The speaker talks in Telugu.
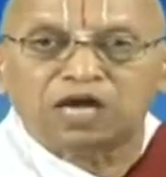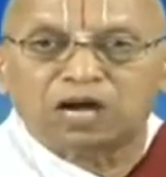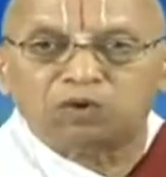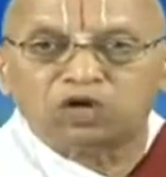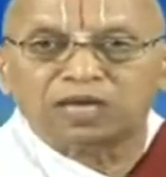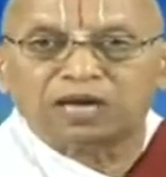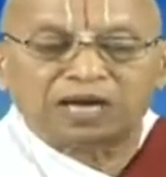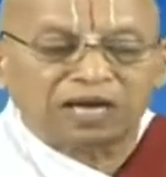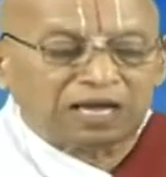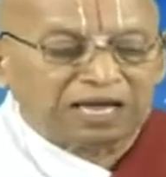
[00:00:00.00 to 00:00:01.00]
దామోదర
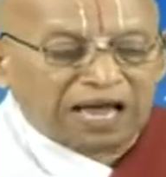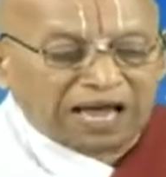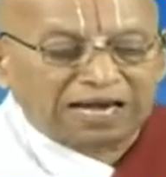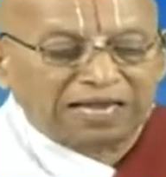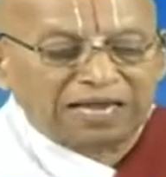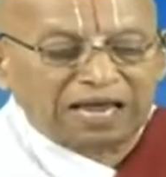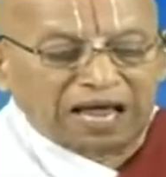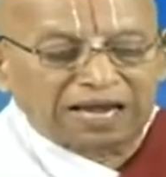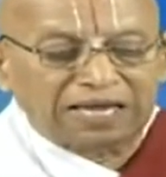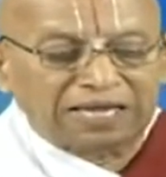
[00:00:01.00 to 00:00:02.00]
అని
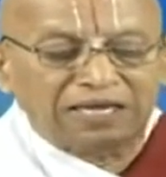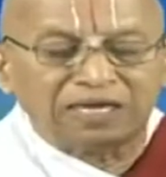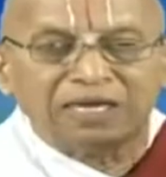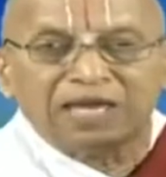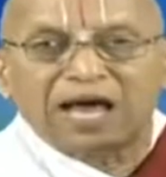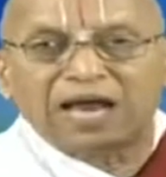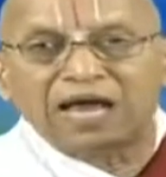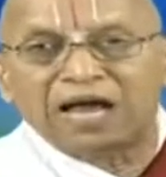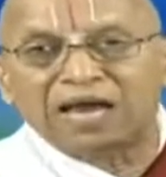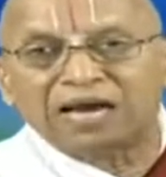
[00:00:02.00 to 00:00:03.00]
అని
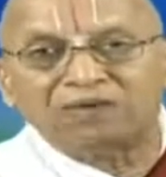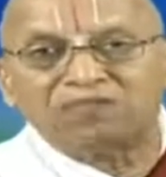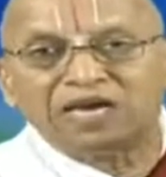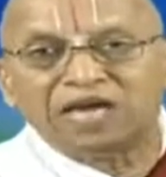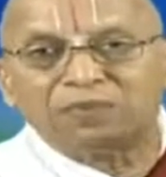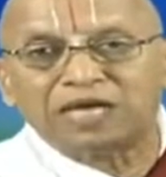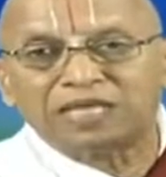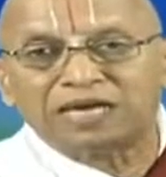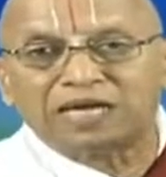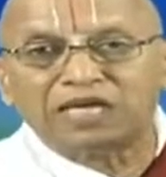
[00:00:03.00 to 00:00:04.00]
అలా అనడం వల్ల
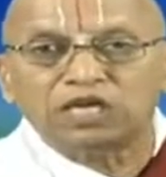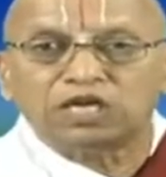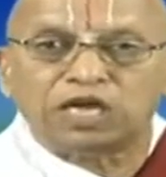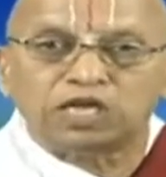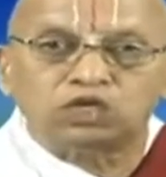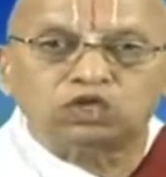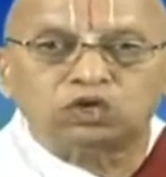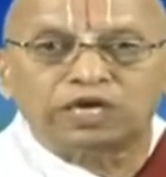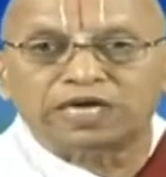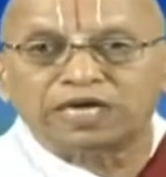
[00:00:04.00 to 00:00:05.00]
ఏమైందట
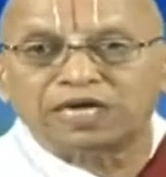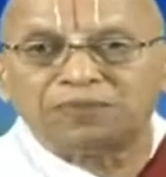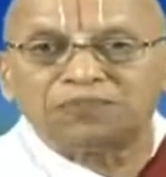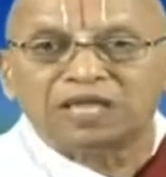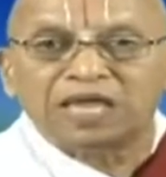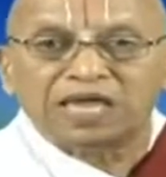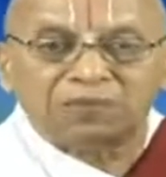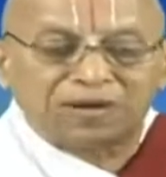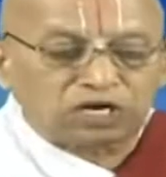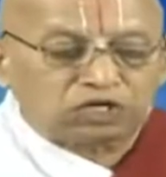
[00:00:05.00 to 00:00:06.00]
నెంజురిగి
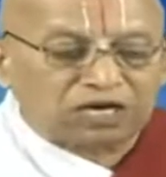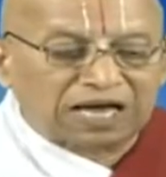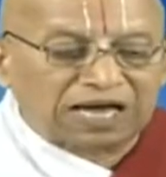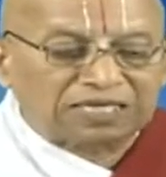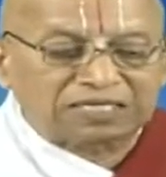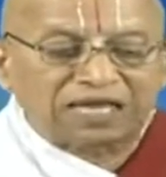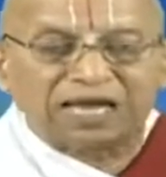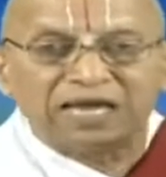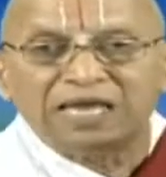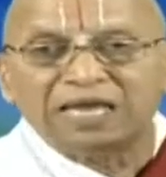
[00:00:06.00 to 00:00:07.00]
ఈ మనసు కాస్త
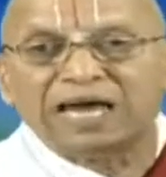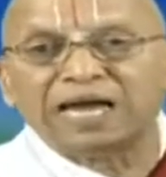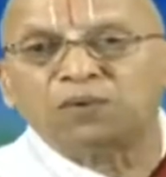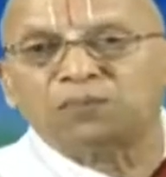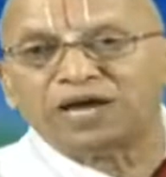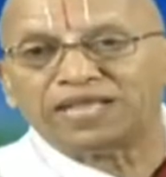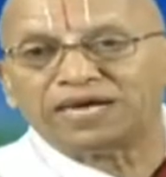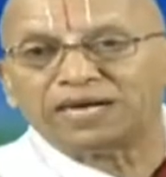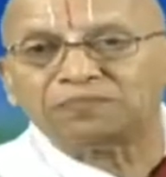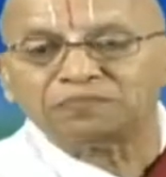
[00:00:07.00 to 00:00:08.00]

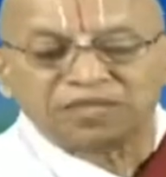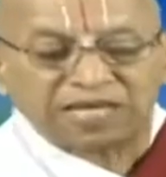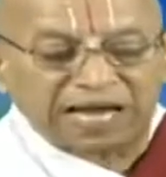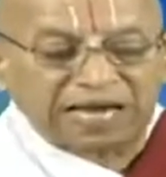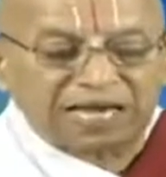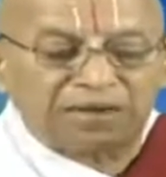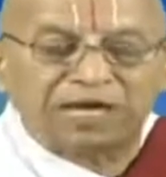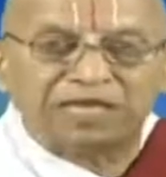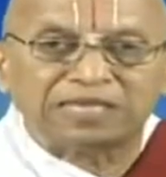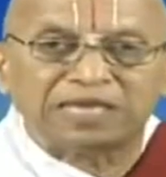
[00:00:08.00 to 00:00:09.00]
కరిగిపోయిందట
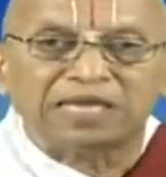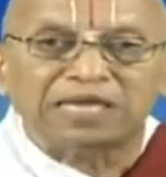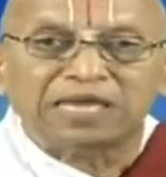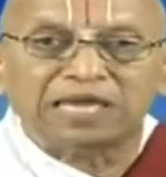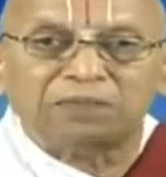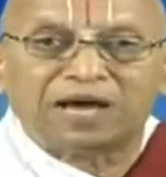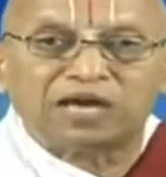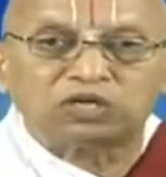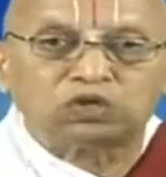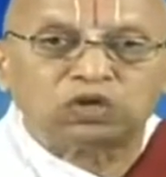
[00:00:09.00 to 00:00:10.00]
కరిగేమైంది ఈ
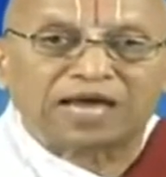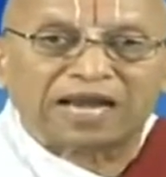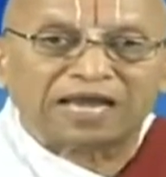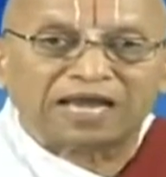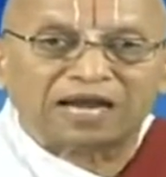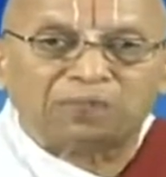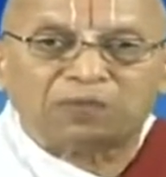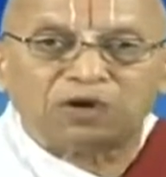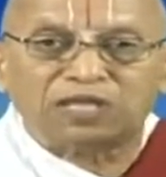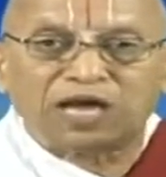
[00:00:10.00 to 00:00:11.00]
మనస్సు
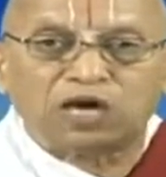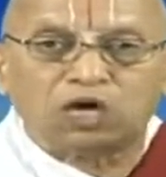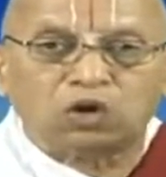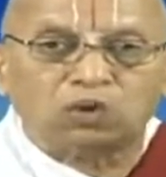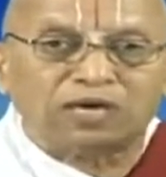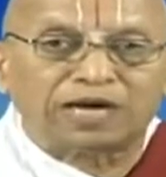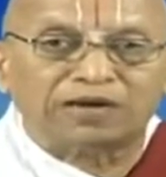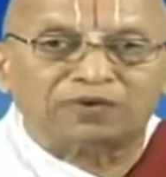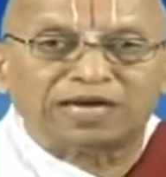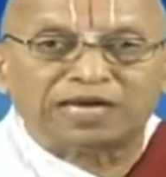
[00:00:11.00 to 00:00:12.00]
కరిగినప్పుడు దానిలో
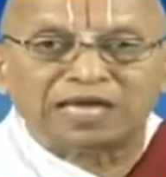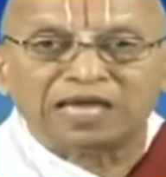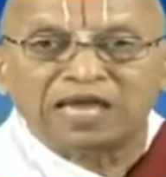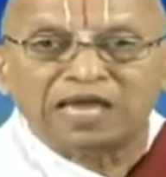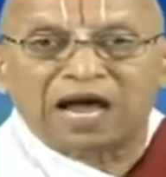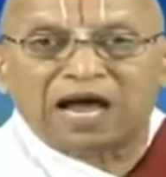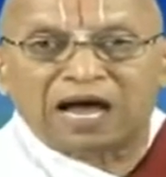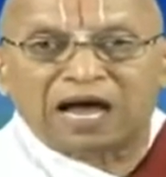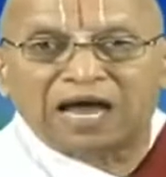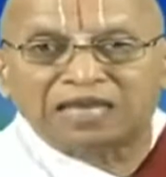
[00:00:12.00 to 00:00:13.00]
ఉన్నటువంటి ఆ
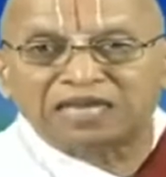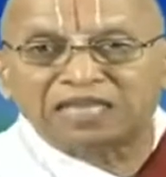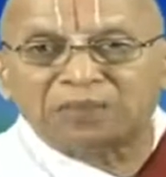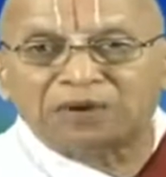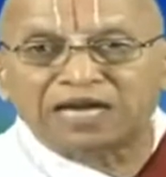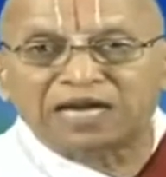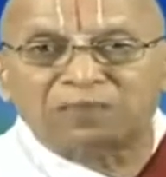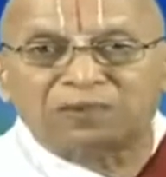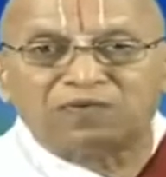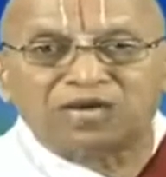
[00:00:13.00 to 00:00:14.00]
ఆర్ద్రత
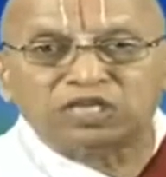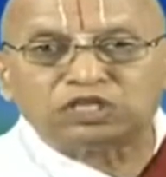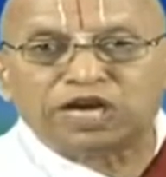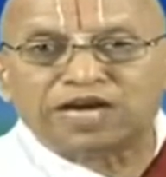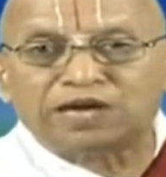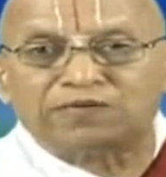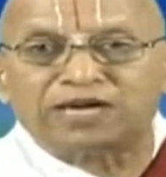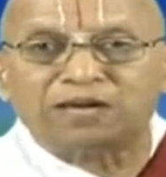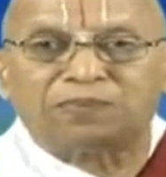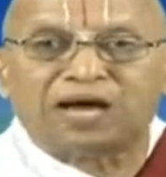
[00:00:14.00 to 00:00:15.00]
బయటికి
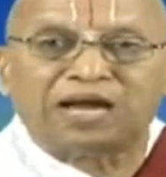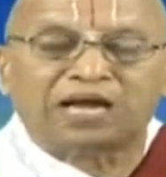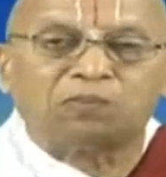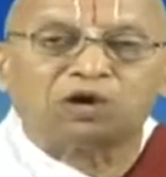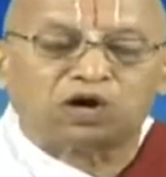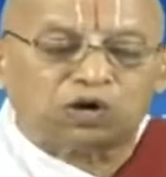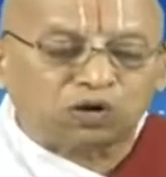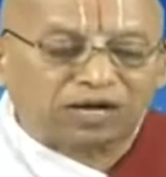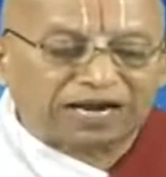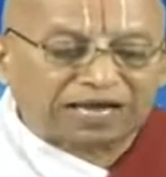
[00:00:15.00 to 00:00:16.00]
ప్రవహించేటటువంటి మార్గము
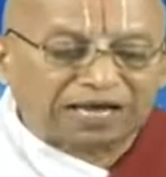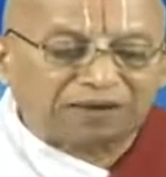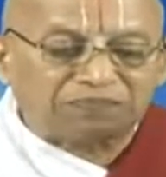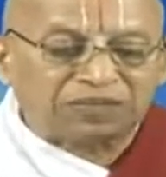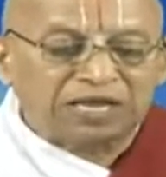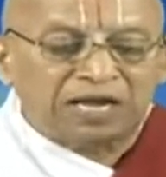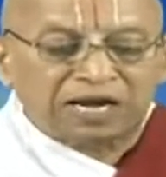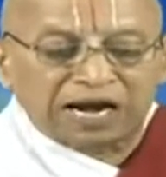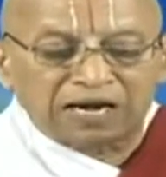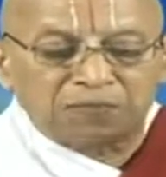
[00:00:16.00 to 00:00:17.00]
కళ్ళు కనుక
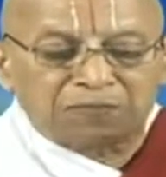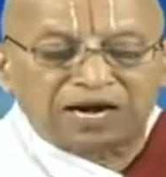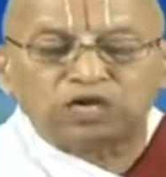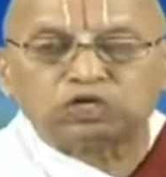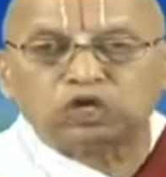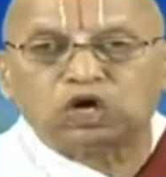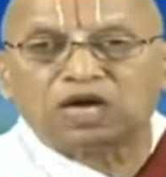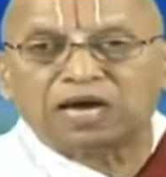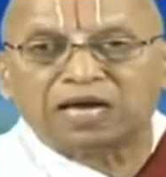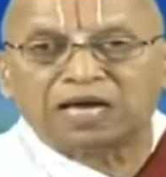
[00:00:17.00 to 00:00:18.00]
కణ్
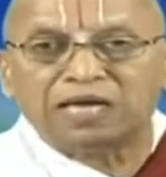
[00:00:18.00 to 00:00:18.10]
పణిశోర